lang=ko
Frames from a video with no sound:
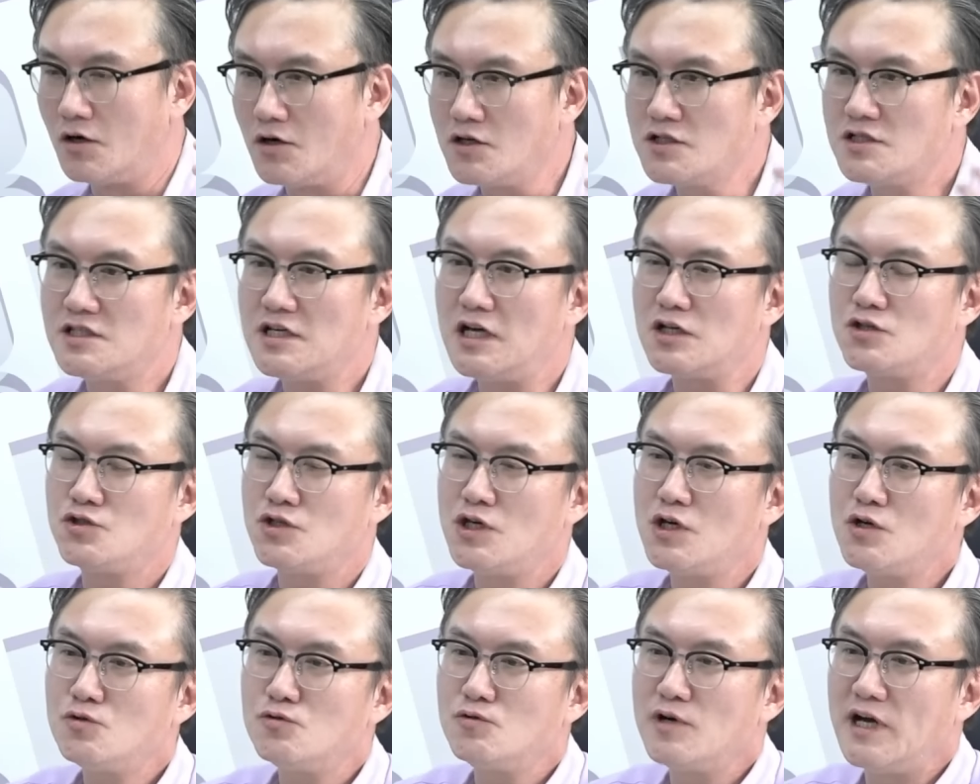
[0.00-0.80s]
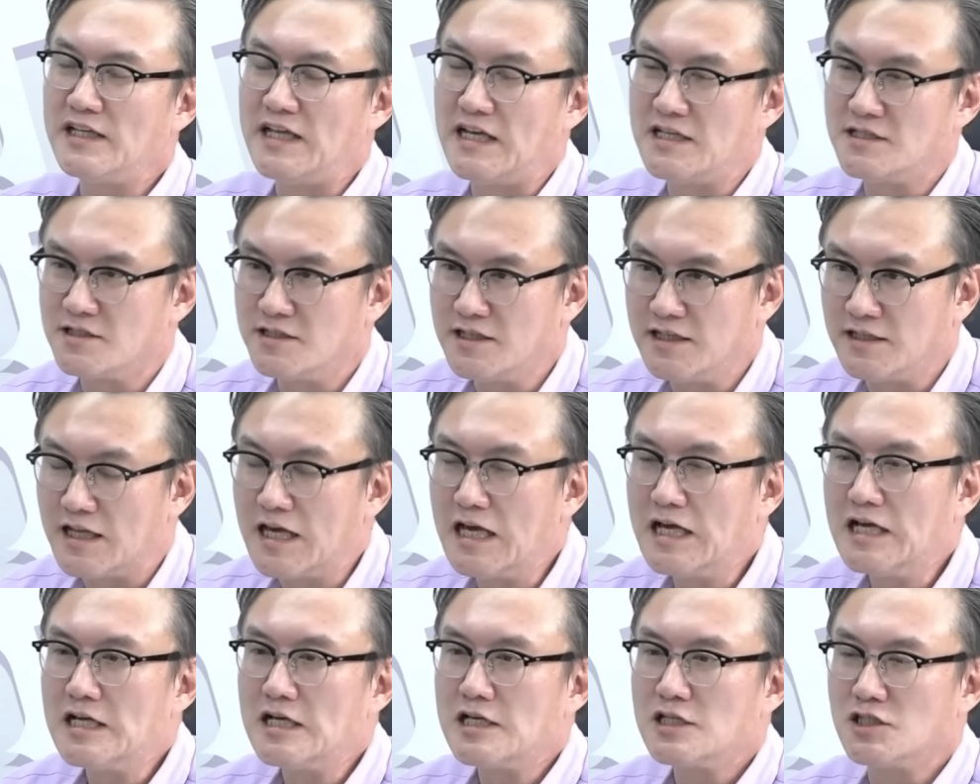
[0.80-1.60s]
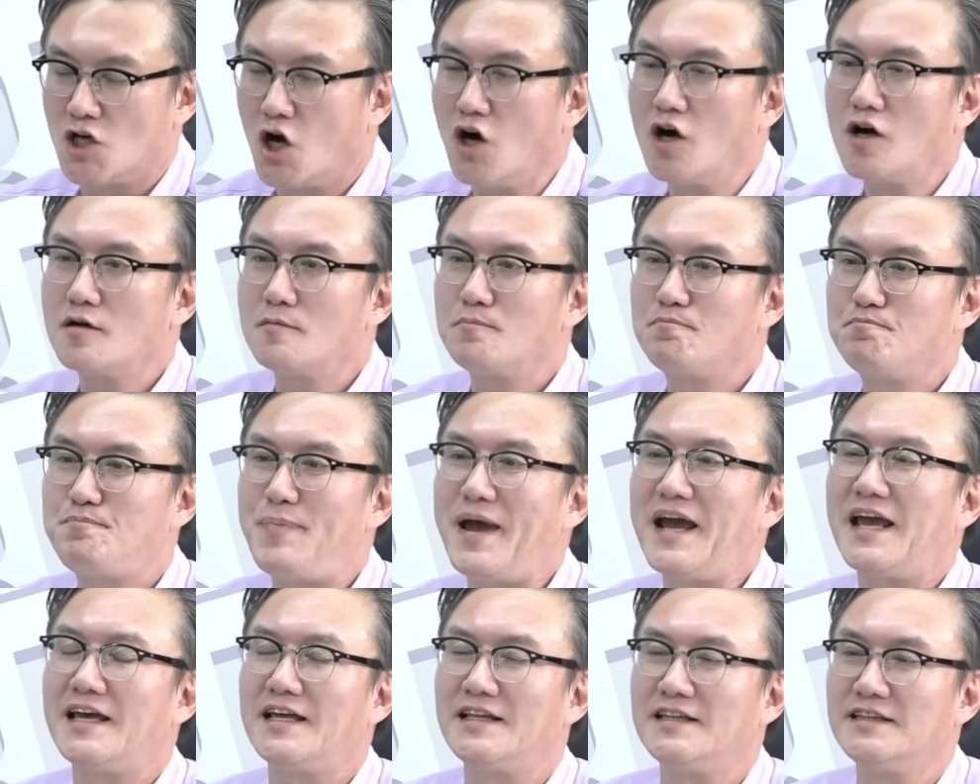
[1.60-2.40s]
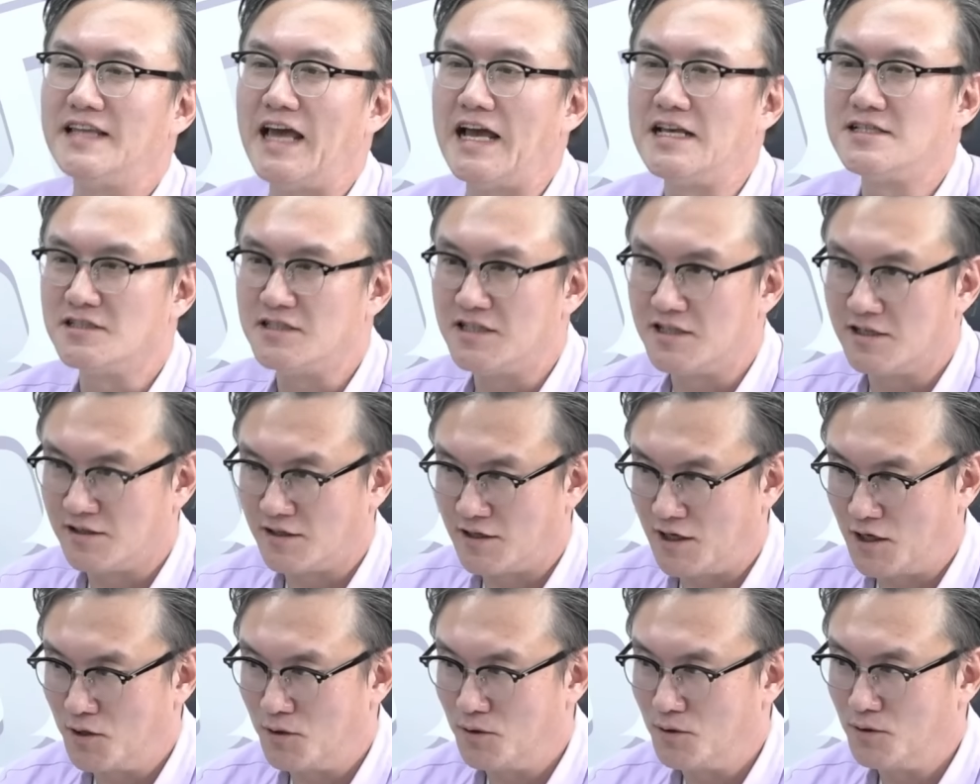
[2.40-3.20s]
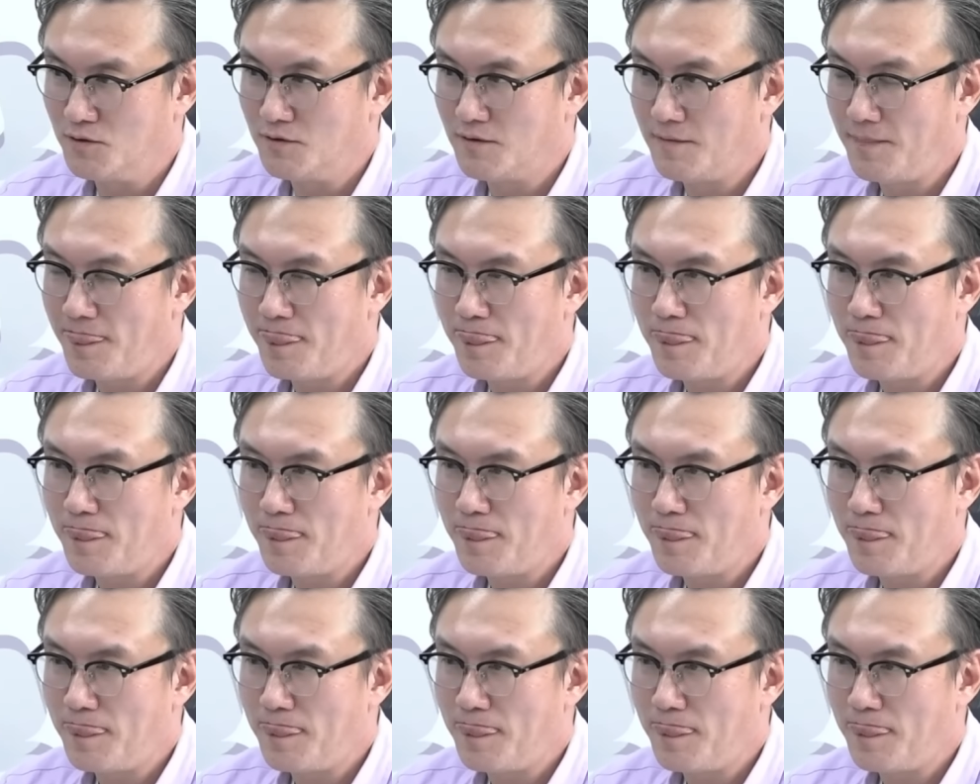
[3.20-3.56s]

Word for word: 러시아 최후의 내전인 적백 내전이 일어나요. 네.